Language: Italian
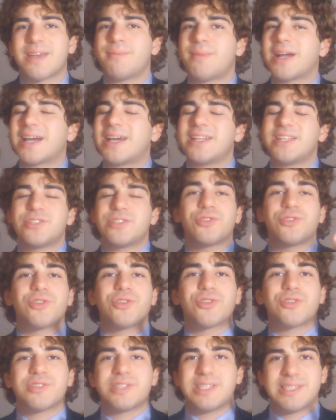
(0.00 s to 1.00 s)
che magari
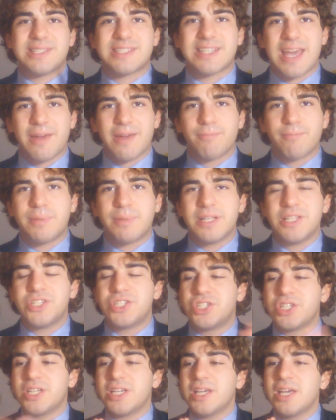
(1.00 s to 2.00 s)
sono così
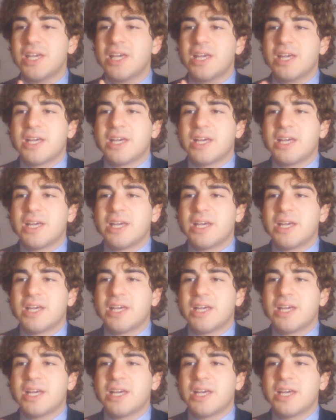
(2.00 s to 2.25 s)
semplici,